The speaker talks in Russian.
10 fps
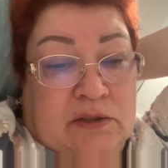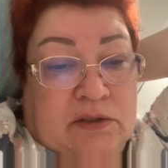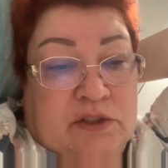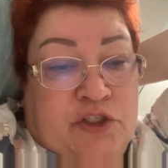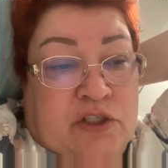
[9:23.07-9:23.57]

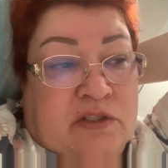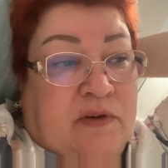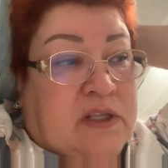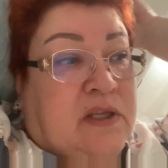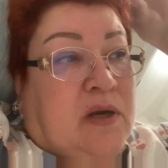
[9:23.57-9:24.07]
через
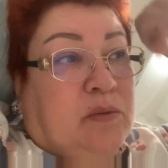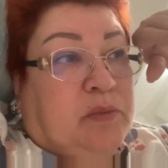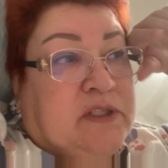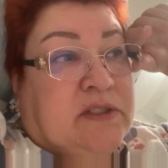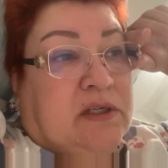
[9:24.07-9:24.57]
два дня
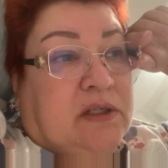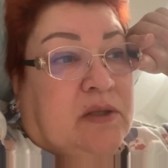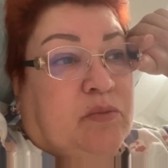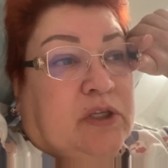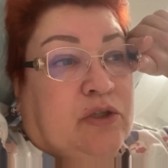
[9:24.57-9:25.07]

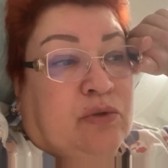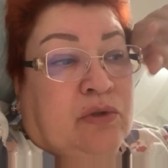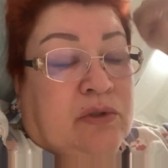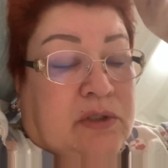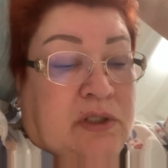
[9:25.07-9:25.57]
постельное
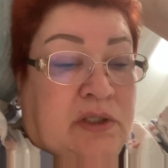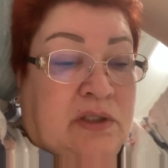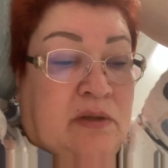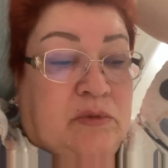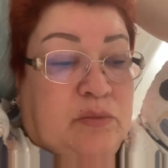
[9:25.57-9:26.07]
белье или там,